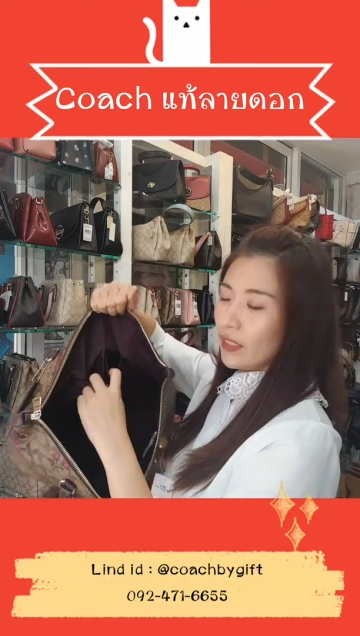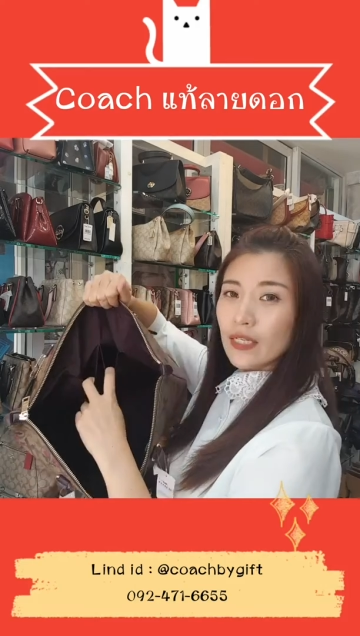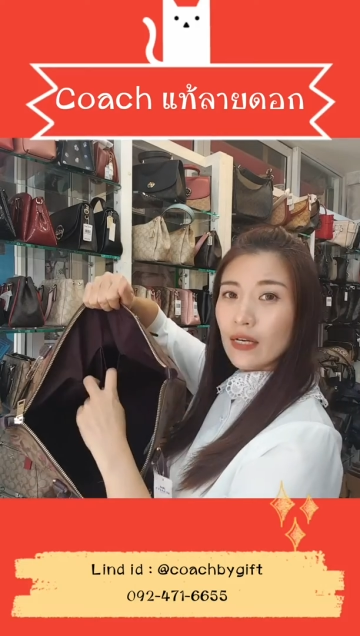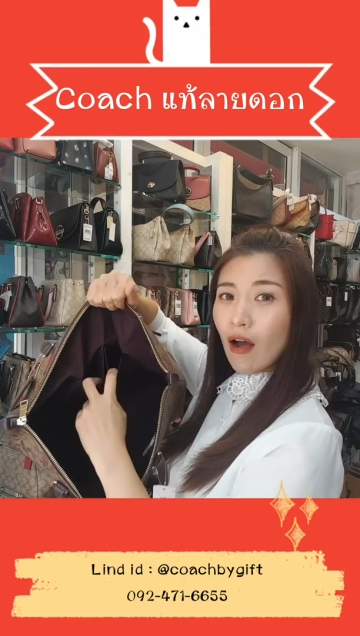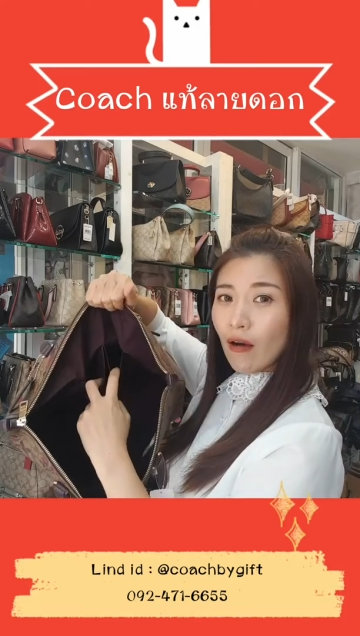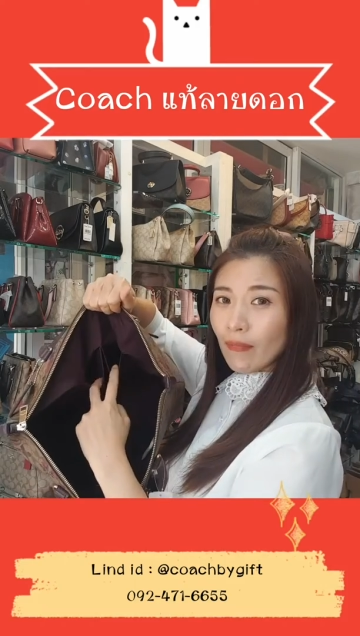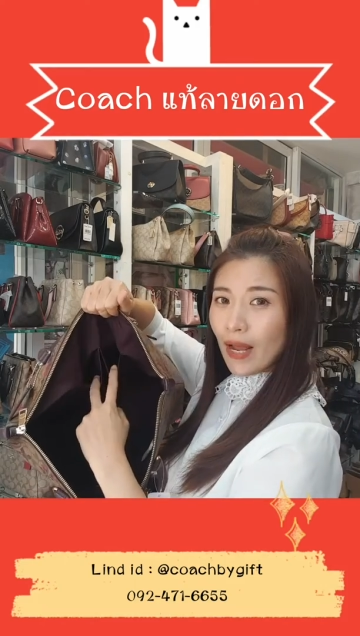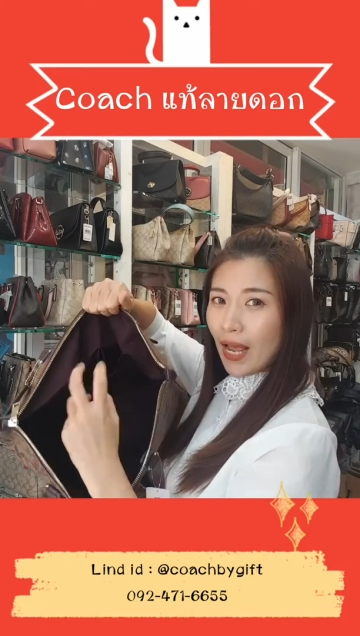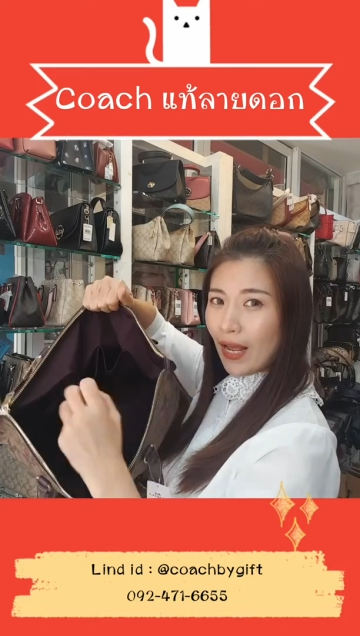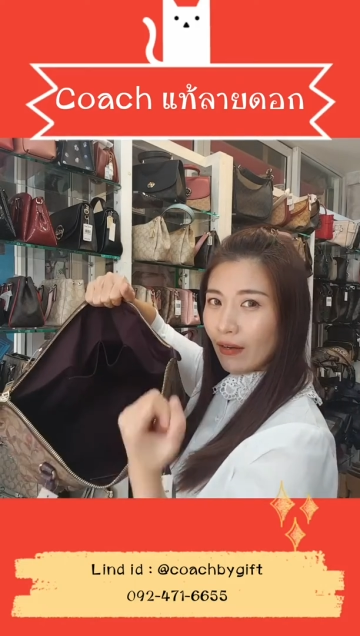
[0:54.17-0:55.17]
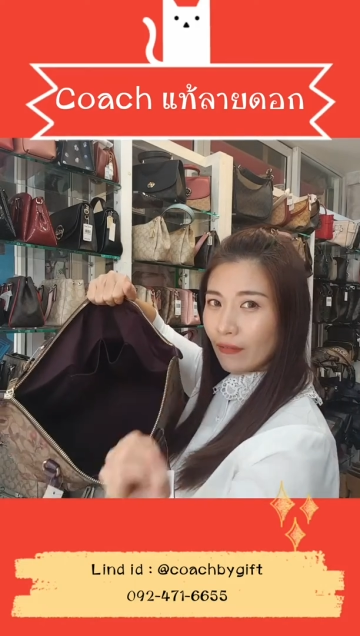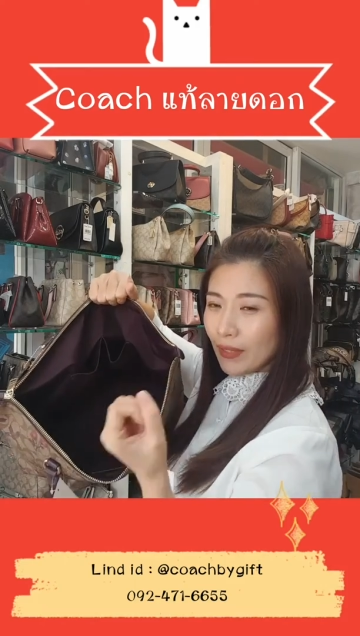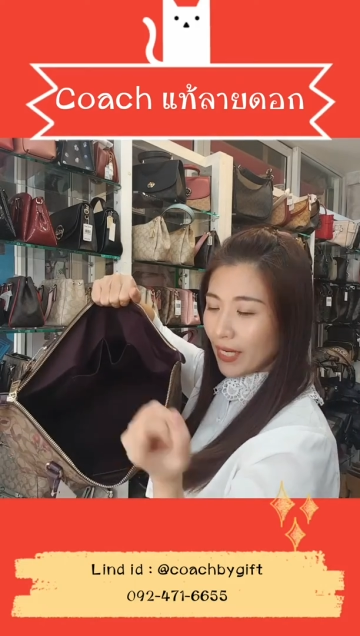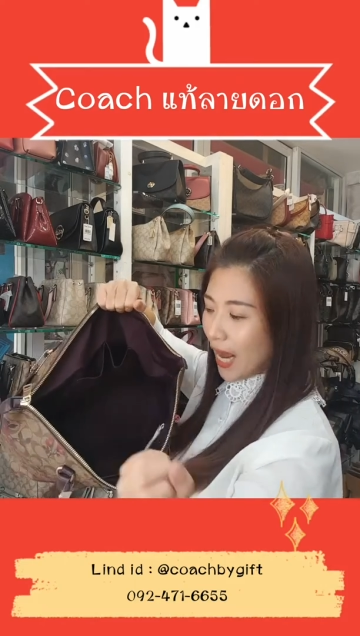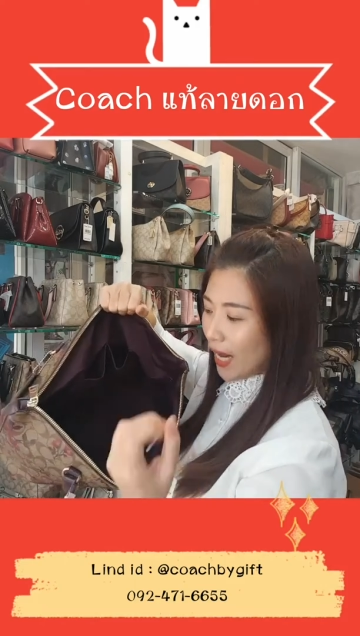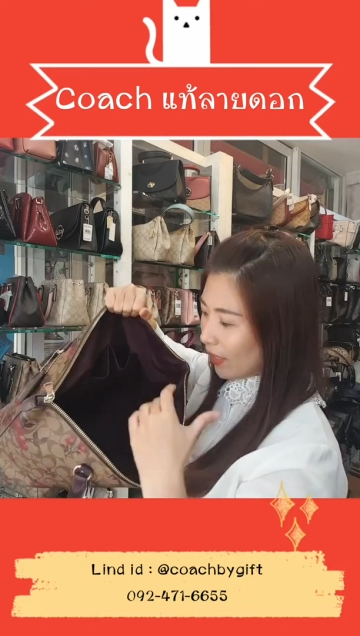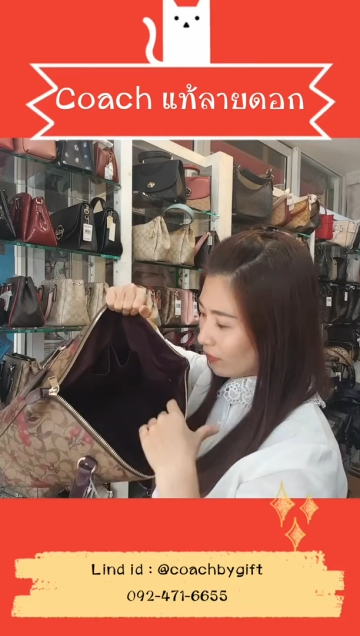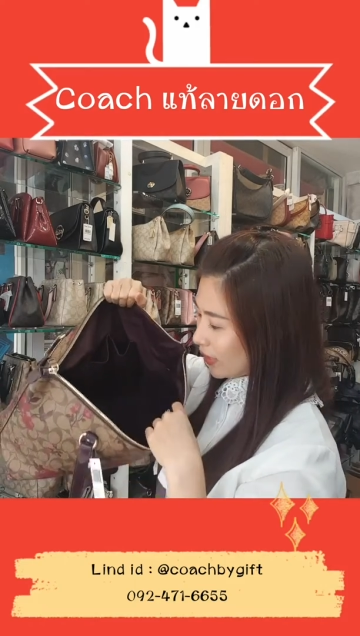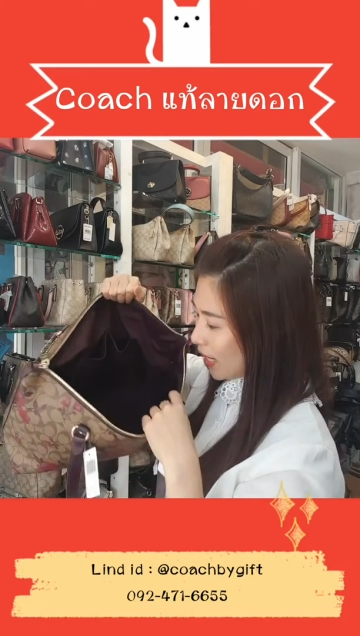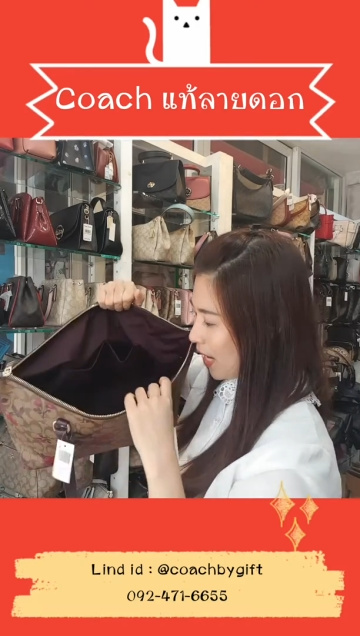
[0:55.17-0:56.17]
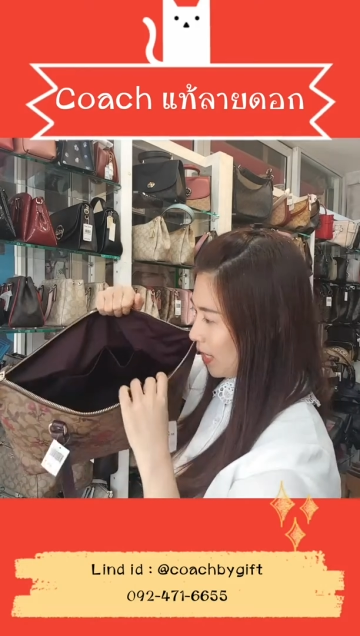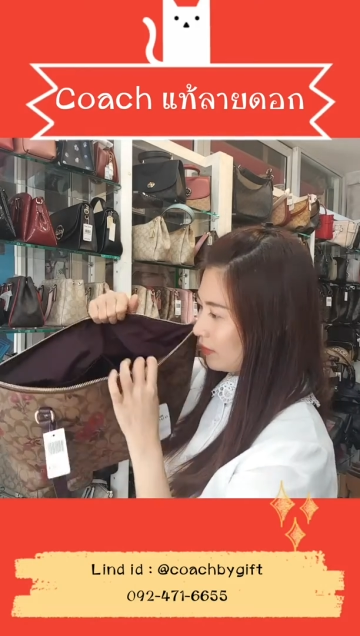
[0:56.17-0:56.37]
ดึงออกมาไม่ได้แล้วนะ